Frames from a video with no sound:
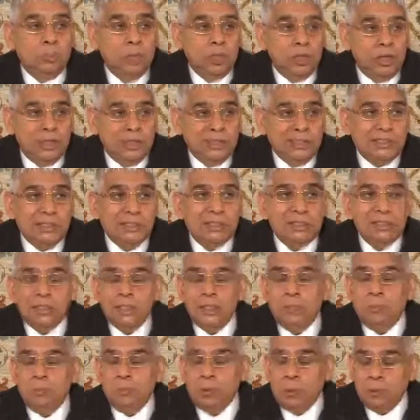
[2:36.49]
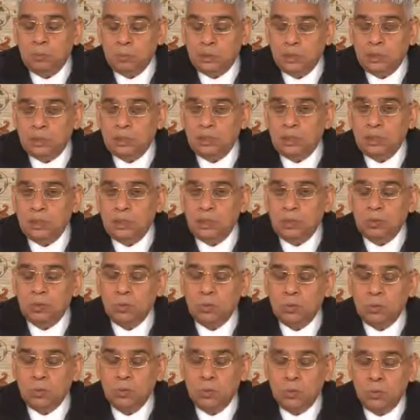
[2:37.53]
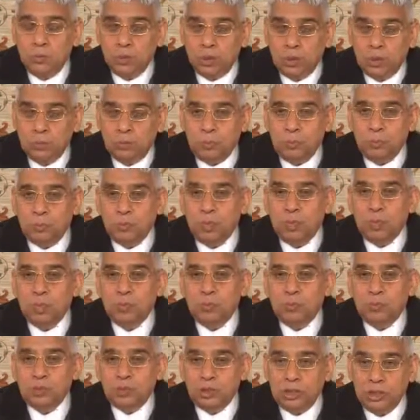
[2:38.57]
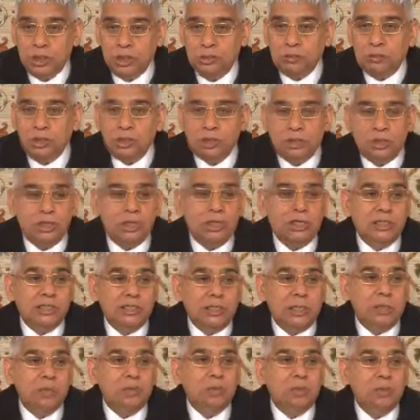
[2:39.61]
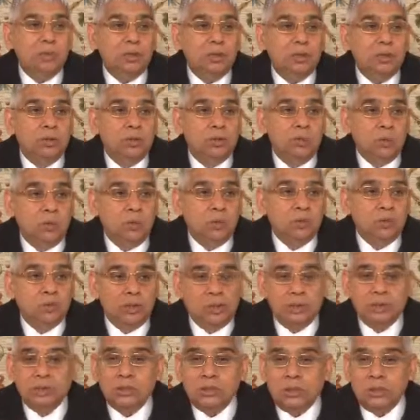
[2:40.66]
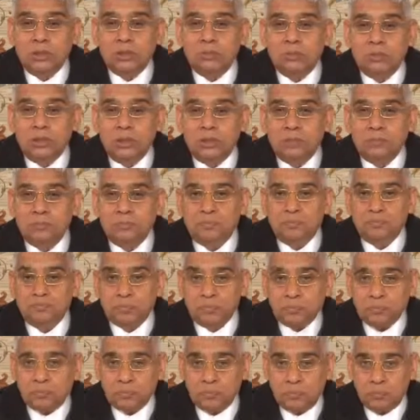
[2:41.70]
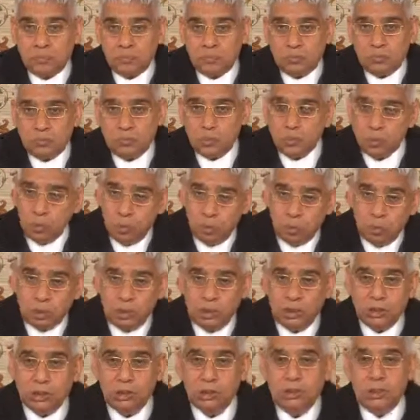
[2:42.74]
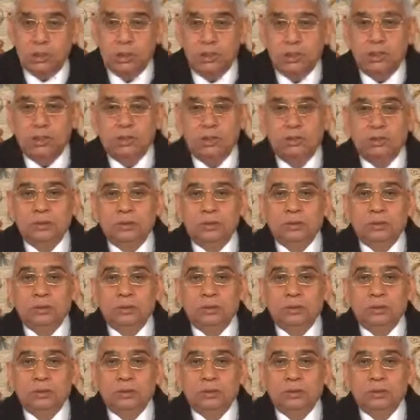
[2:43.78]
मेरे सतर की ब्रह्म सतर की जो ओम की पूजा उस तीन मंत्र के जाप में ओम तत्सत में वो मुझे छोड़ दे